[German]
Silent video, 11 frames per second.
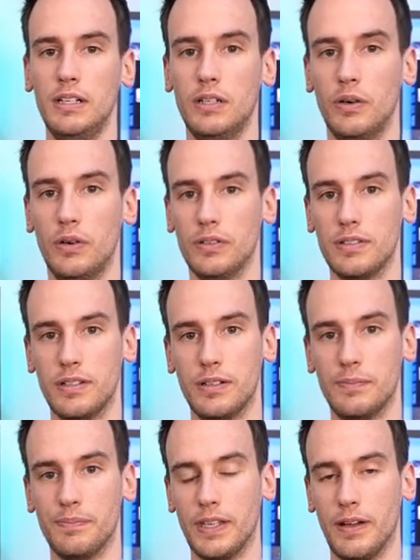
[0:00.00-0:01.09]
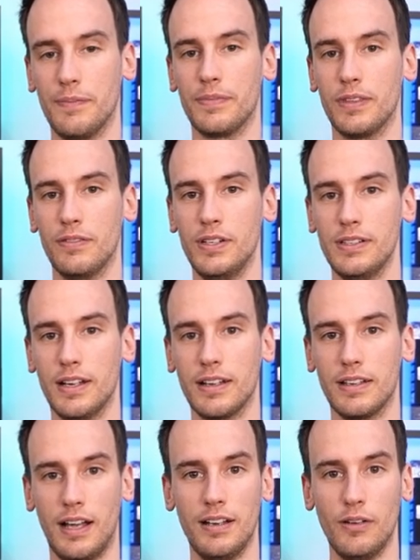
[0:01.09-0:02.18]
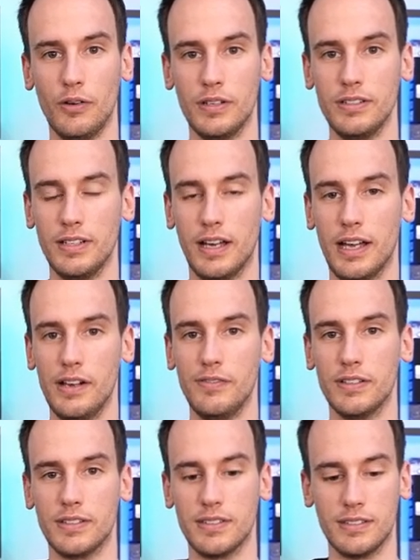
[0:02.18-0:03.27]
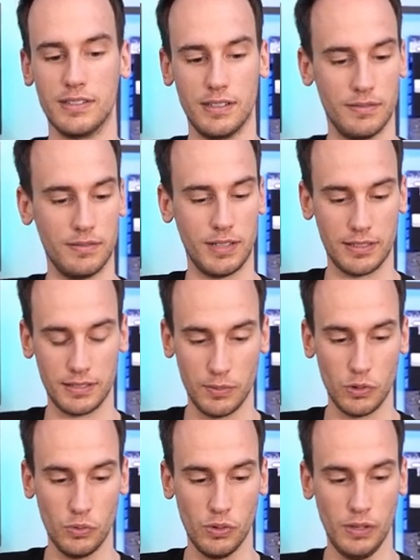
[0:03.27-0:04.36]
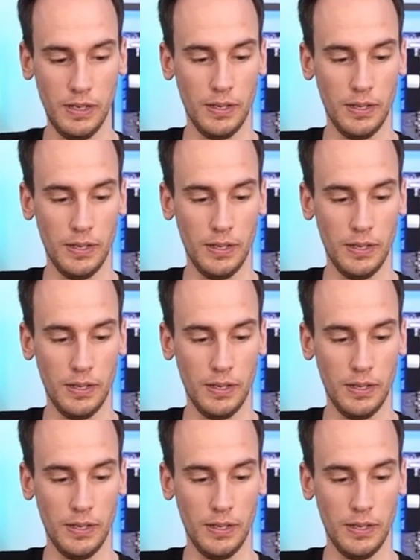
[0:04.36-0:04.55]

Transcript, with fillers: Und ähm, ja, vielen Dank an alle Leute, die da helfen, das ist äh, extrem cool.